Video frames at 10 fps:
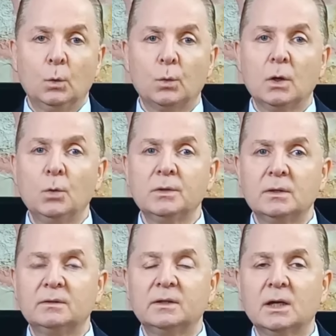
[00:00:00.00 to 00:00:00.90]
وكون
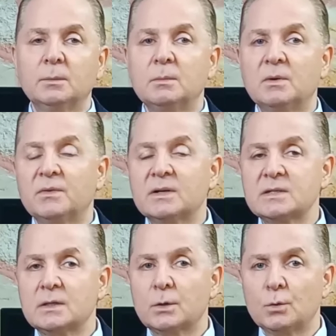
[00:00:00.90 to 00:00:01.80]
التهاب
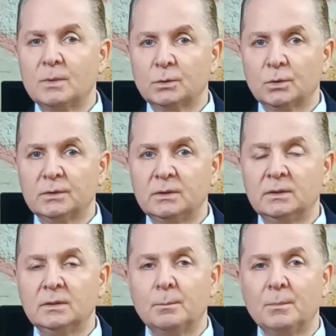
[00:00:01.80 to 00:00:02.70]
المفاصل
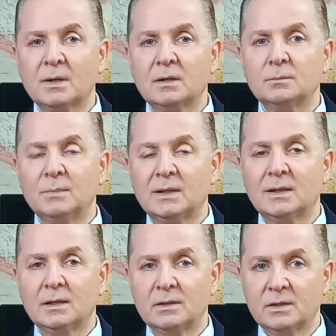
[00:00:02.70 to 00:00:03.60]
الروماتويدي مرض
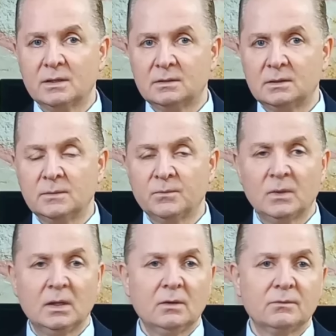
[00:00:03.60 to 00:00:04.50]
مناعي ذاتي
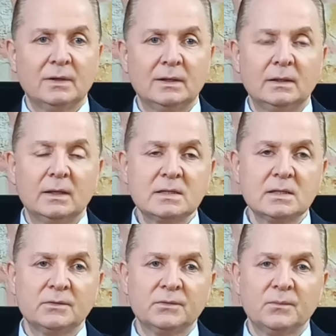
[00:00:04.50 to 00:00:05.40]

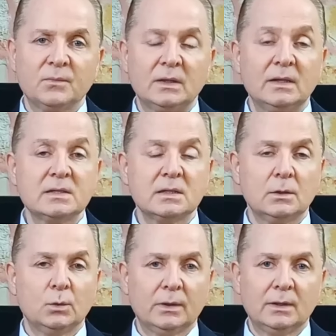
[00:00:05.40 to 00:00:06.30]
فللأسف ليس
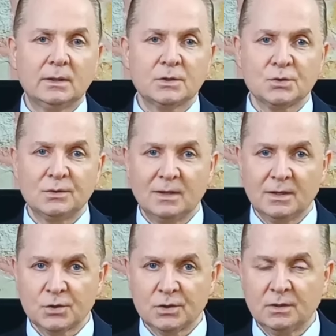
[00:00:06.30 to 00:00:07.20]
له علاج
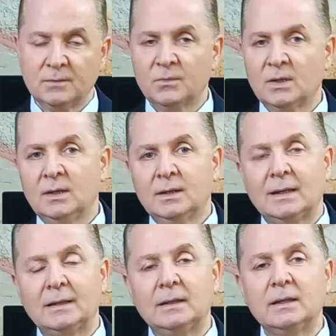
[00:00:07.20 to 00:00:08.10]
ناجع
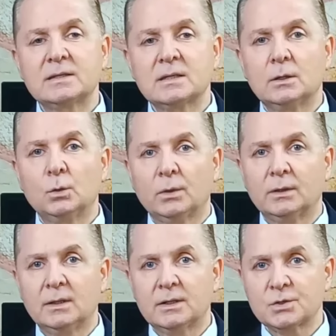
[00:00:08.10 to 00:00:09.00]
يعني ليس له
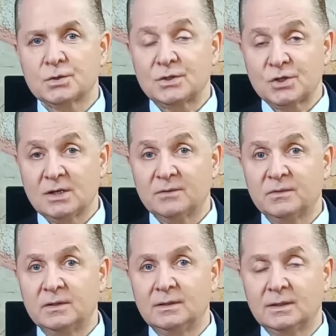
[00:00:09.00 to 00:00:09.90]
علاج
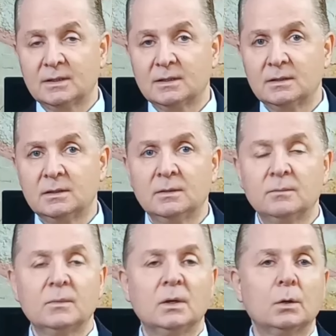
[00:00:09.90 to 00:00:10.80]
شافي نهائي